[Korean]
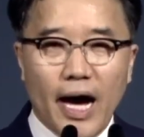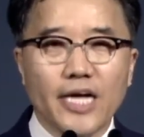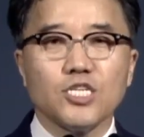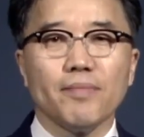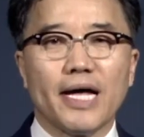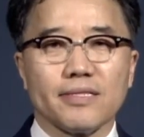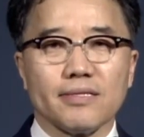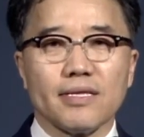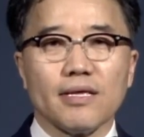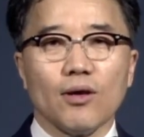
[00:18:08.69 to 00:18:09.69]
하지만
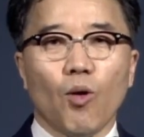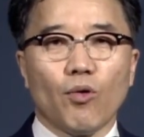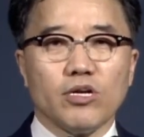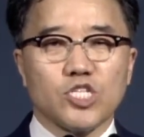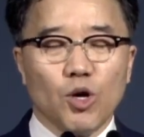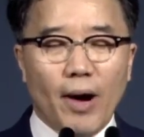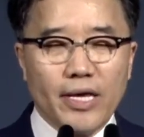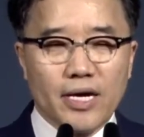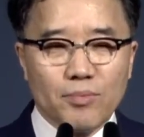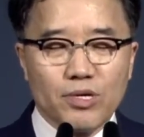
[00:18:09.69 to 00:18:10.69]
오늘 저와
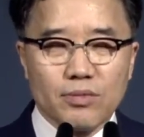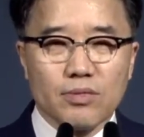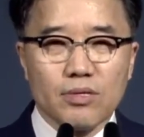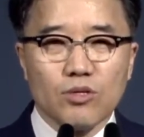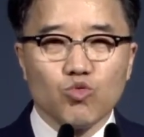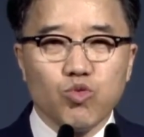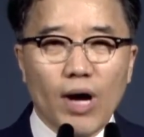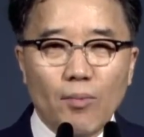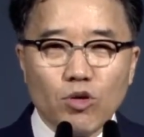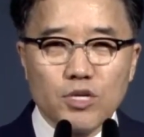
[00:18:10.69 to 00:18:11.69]
여러분은 누가
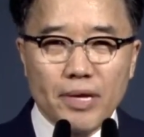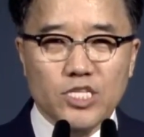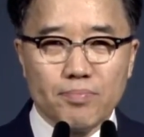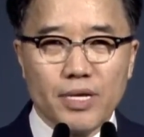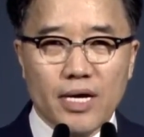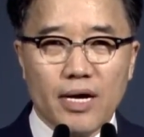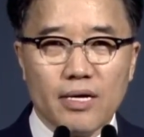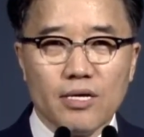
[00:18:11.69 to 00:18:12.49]
모집했습니까?